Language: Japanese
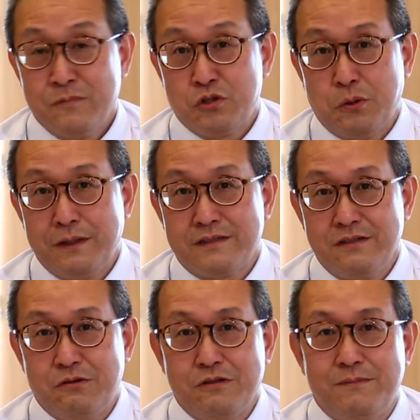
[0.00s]
小学生
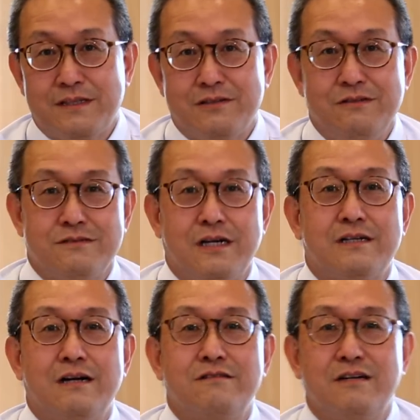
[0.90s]
の子どもたちの
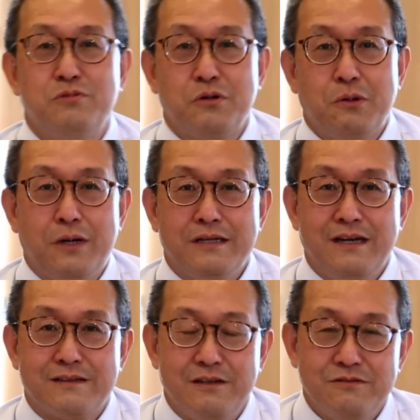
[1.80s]
サッカークラブを教会で
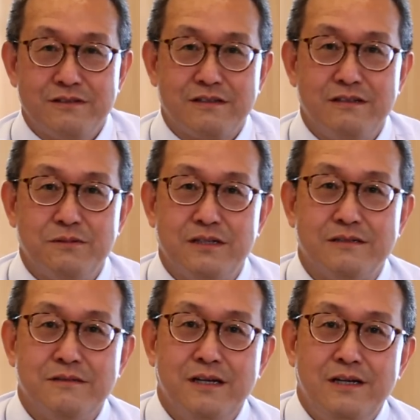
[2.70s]
やってるんですけどもね